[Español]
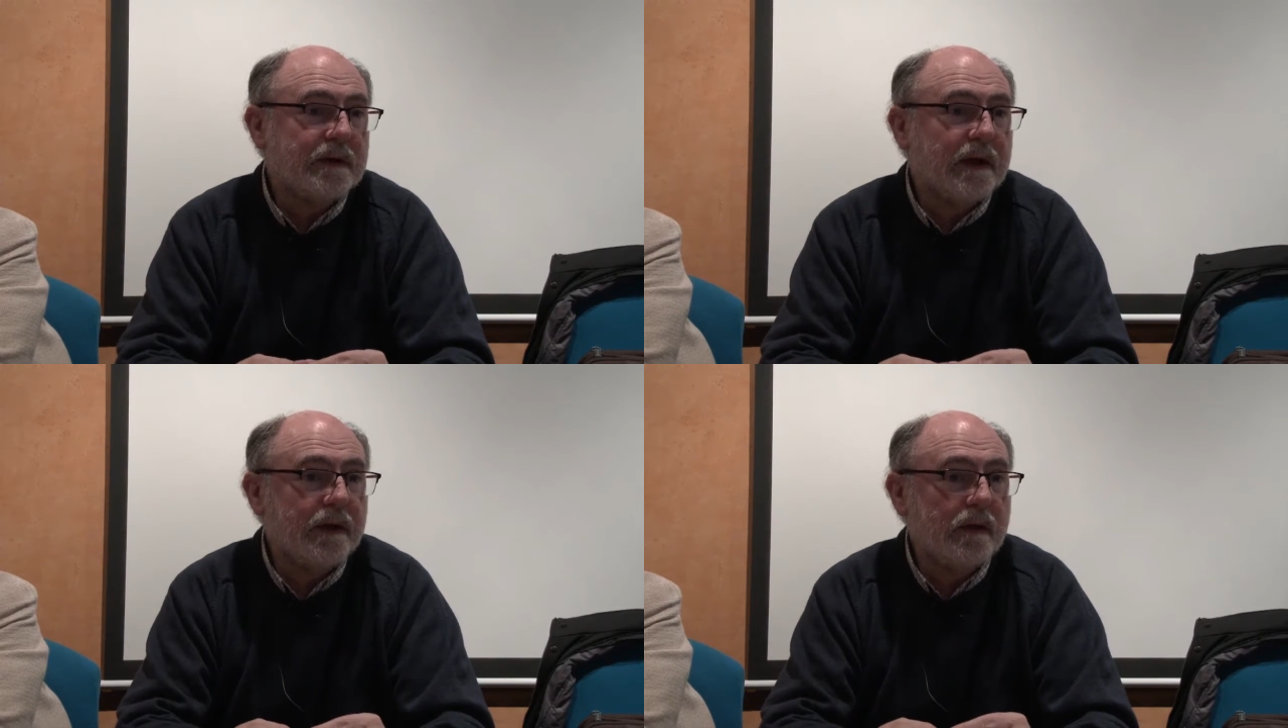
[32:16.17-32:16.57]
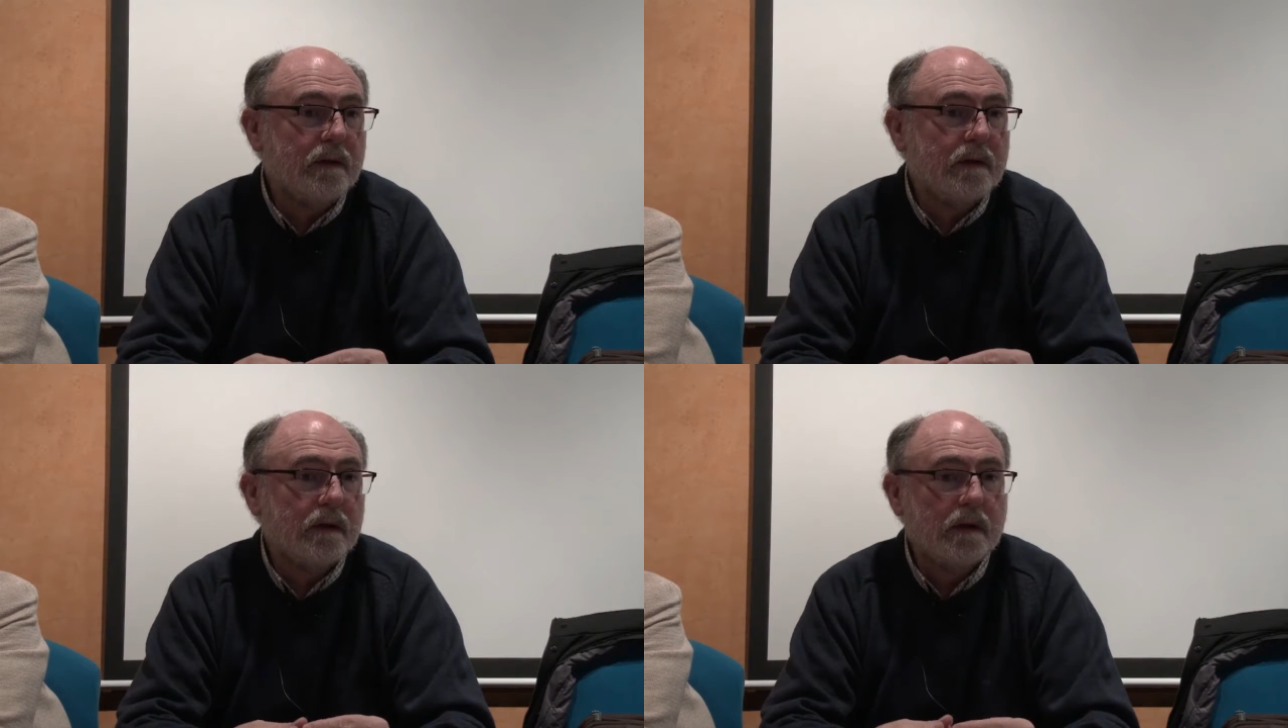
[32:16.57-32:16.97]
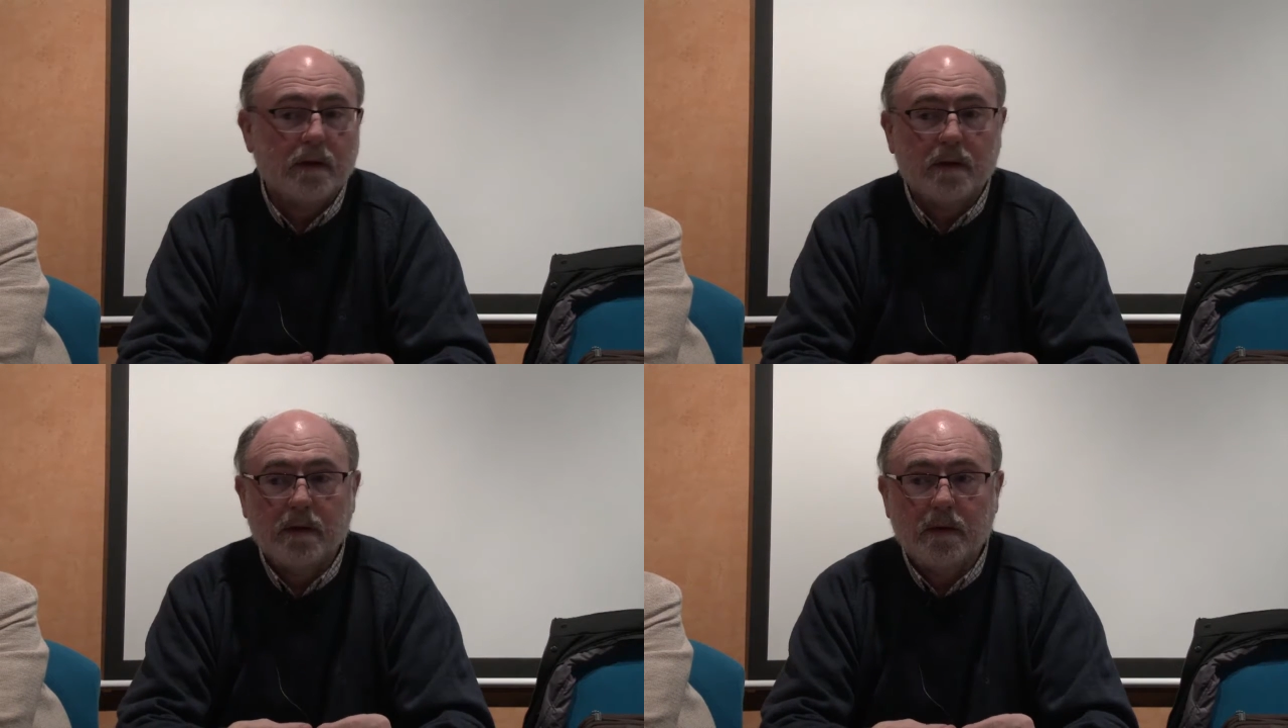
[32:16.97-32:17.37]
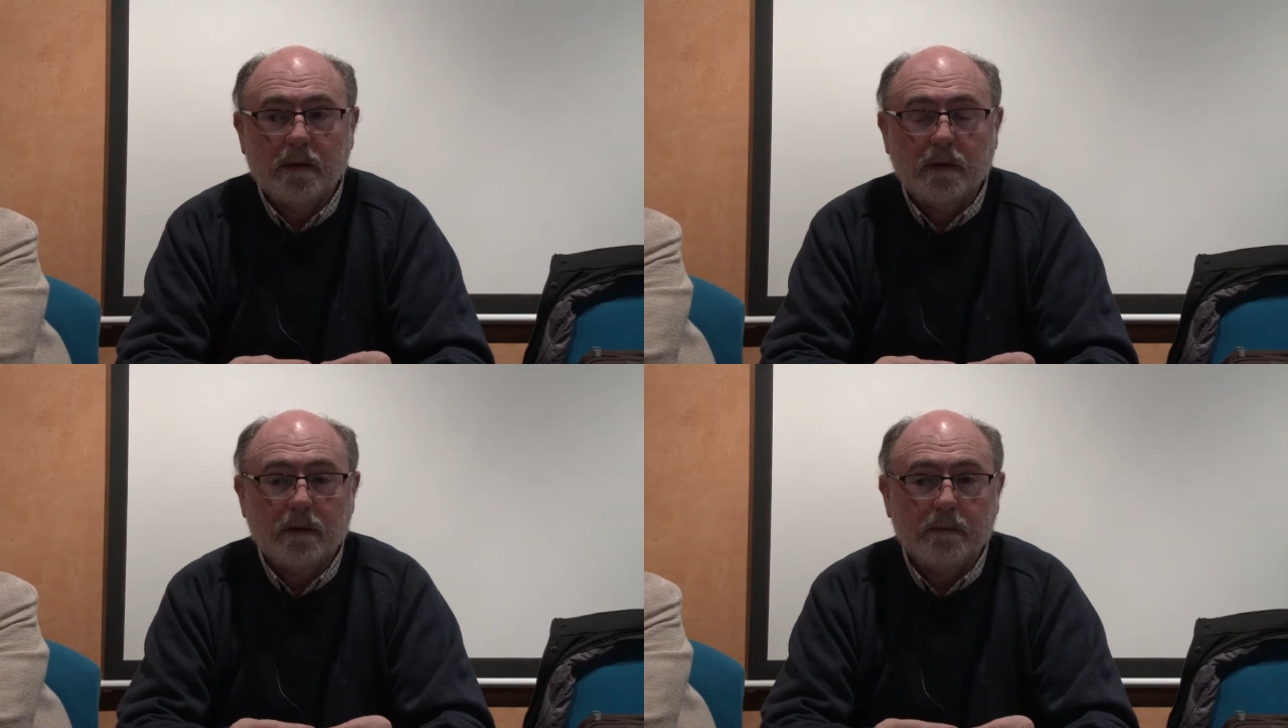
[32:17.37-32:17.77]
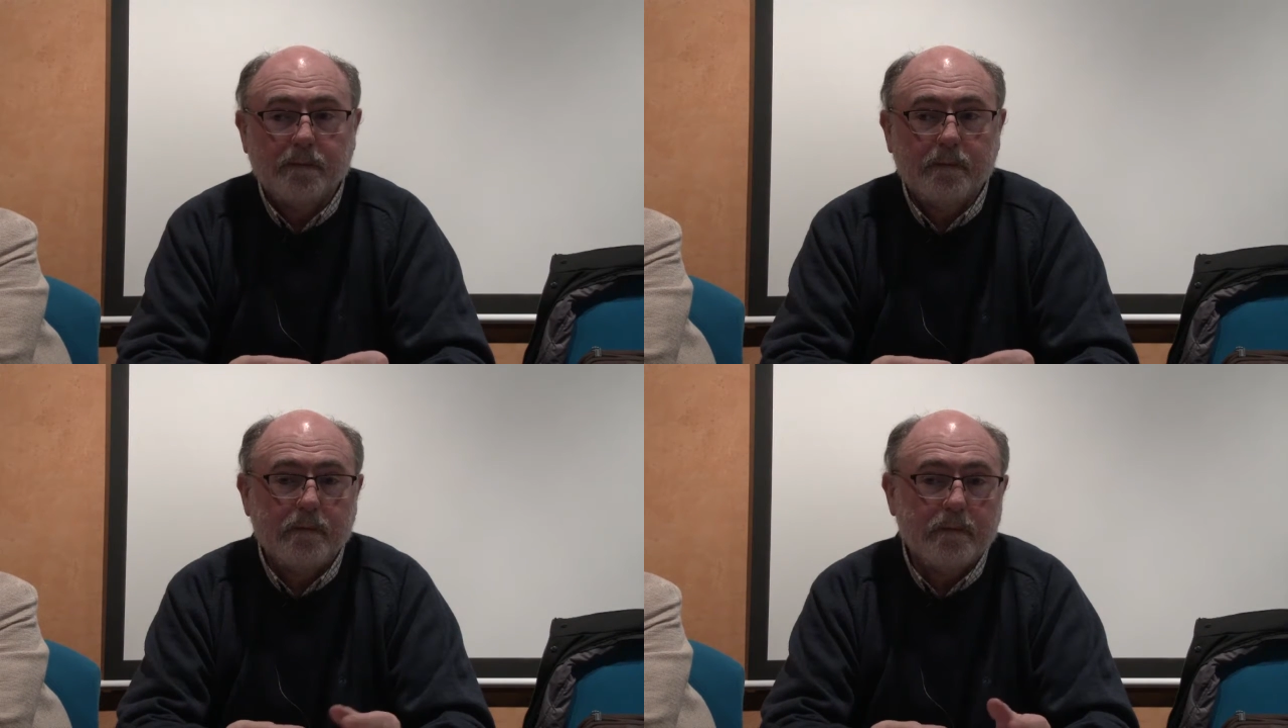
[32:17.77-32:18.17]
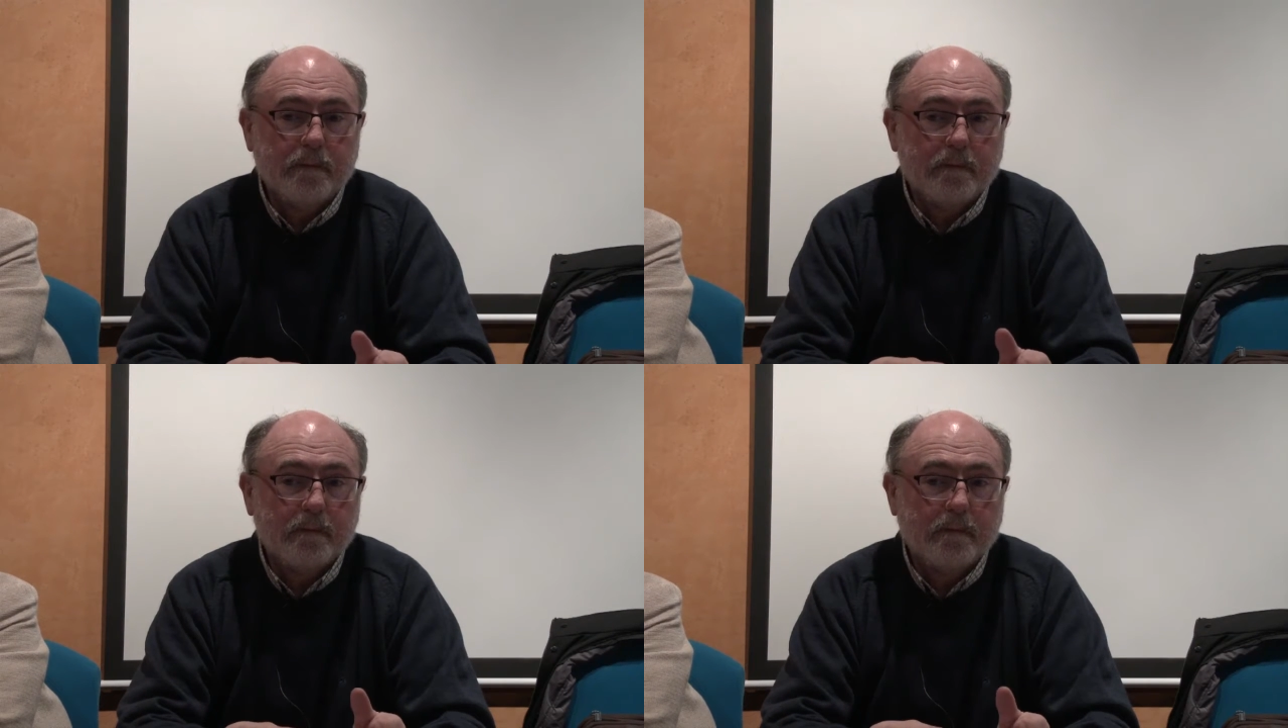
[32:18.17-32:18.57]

anterior, mm,